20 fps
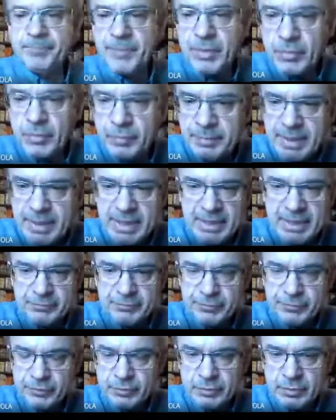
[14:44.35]
come in
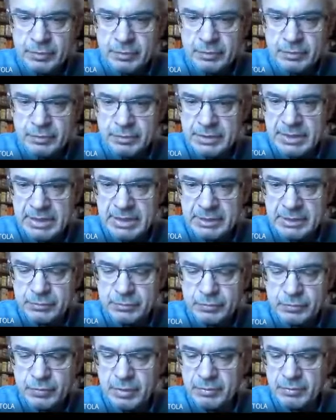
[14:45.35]
fondo nella
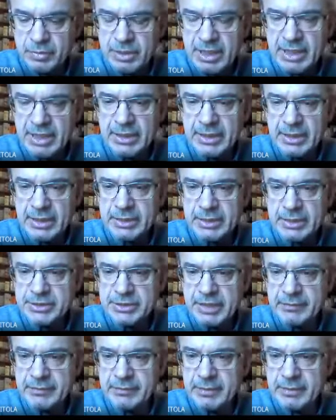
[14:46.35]
cultura moderna ci
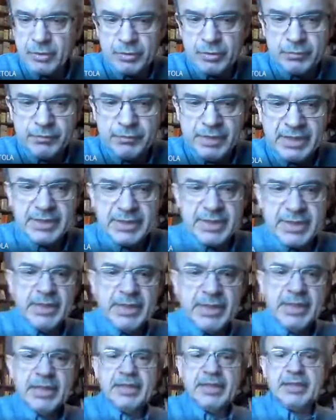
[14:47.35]
eravamo convinti.
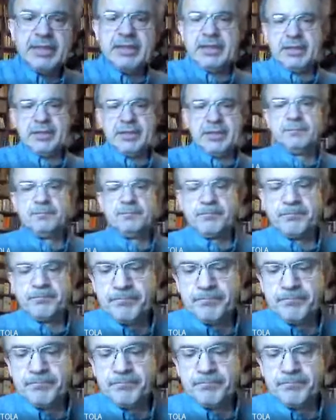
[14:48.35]
Ehm,